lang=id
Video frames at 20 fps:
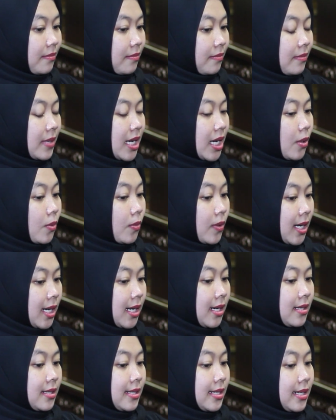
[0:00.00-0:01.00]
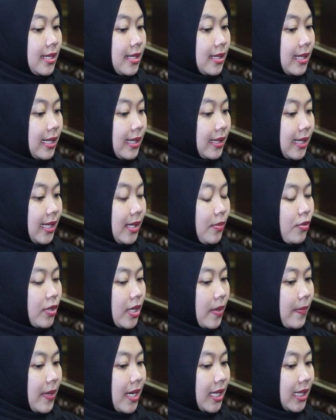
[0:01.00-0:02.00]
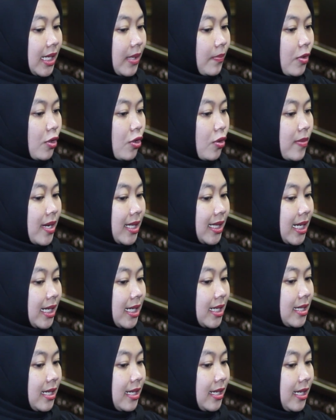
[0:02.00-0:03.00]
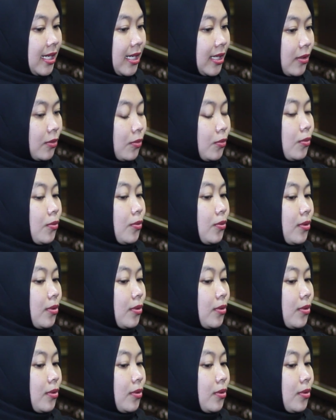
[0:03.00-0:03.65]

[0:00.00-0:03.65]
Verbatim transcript: bahwa Teteh buka praktek pengobatan di sini itu